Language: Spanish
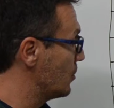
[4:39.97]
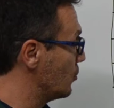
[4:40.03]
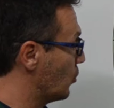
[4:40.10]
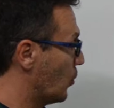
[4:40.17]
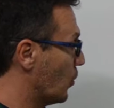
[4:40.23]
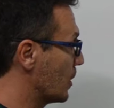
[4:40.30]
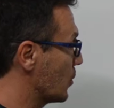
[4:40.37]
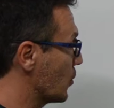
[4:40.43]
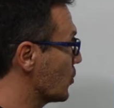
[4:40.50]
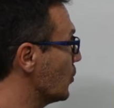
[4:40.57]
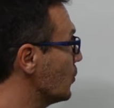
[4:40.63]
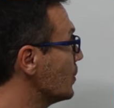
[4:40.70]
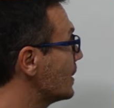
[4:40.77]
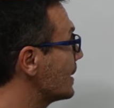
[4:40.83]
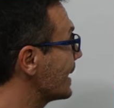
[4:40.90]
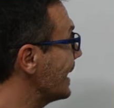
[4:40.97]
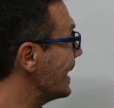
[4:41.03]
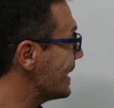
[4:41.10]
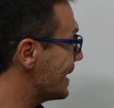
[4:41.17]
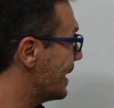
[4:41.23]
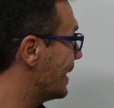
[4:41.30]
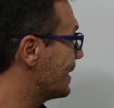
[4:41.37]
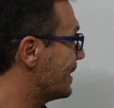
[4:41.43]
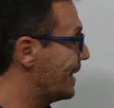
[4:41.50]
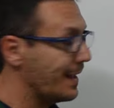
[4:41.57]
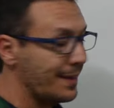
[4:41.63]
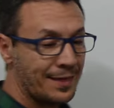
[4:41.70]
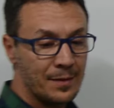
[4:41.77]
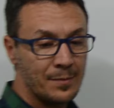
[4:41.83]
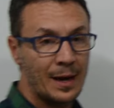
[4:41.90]
No, estos son tres
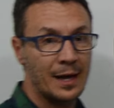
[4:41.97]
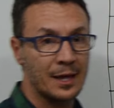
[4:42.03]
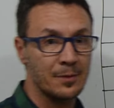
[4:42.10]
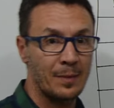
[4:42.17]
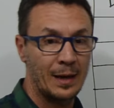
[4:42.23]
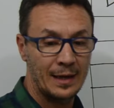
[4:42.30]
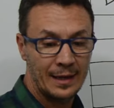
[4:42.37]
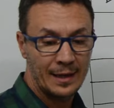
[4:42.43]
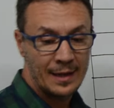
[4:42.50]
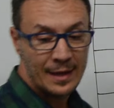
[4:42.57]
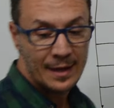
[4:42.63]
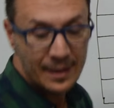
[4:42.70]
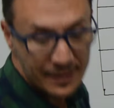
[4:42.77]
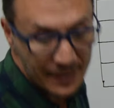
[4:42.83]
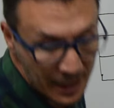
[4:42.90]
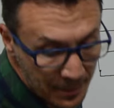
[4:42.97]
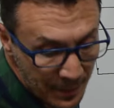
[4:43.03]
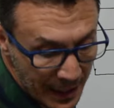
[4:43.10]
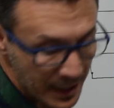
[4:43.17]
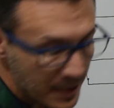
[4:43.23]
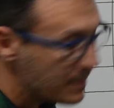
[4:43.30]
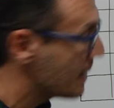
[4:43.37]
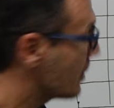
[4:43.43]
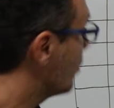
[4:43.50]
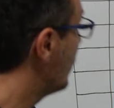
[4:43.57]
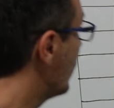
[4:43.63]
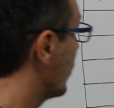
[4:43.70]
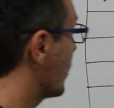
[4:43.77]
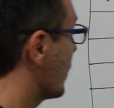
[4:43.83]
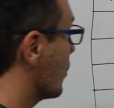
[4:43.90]
décimas, ¿vale? Tres milésimas,
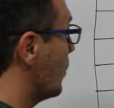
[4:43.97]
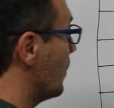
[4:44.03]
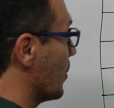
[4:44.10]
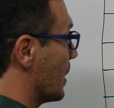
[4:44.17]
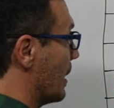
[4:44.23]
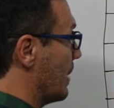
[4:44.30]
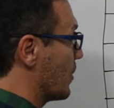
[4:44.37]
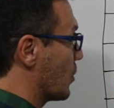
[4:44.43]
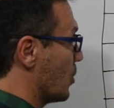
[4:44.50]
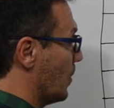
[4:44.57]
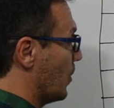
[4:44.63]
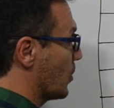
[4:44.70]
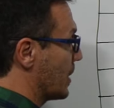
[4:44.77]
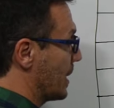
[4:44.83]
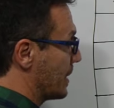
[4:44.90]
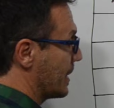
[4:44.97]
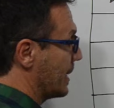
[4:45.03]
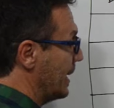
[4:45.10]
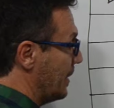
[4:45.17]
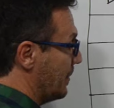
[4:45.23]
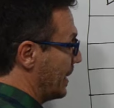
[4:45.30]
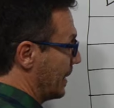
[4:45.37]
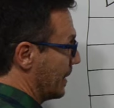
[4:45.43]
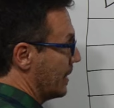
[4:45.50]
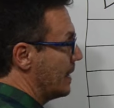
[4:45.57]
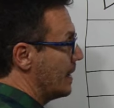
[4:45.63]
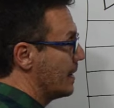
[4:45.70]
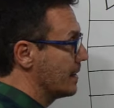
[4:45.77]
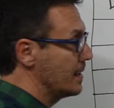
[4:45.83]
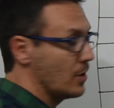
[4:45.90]
¿cómo, ¿cómo sabemos cómo se escribe?
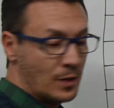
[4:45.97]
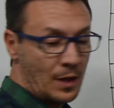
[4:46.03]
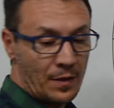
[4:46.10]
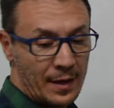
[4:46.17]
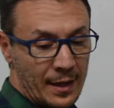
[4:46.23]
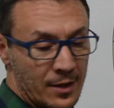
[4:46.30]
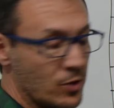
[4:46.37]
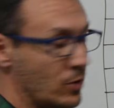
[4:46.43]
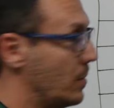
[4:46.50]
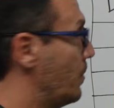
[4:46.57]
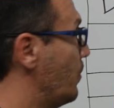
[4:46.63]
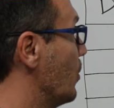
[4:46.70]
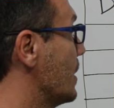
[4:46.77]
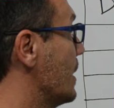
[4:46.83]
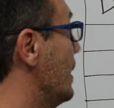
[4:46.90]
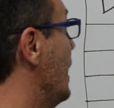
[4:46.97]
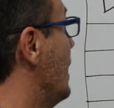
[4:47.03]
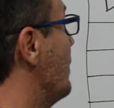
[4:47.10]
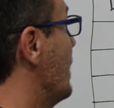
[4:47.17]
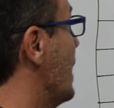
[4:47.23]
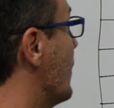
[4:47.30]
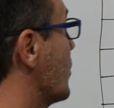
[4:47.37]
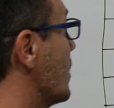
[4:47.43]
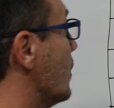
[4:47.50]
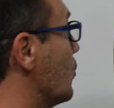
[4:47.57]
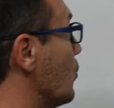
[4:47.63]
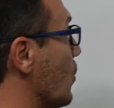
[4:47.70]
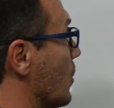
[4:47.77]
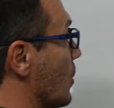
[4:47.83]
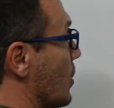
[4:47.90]
Si nos dicen eso, pues empleamos el
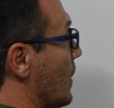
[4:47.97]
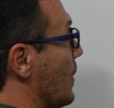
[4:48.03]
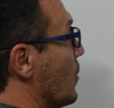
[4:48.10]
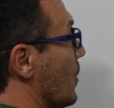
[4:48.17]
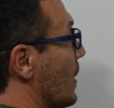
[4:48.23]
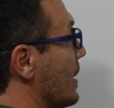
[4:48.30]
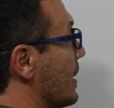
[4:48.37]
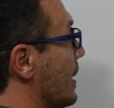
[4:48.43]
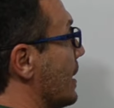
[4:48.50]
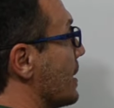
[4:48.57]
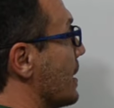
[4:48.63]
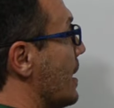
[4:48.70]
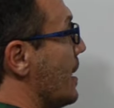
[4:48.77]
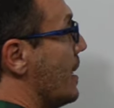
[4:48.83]
truco que os he dicho antes.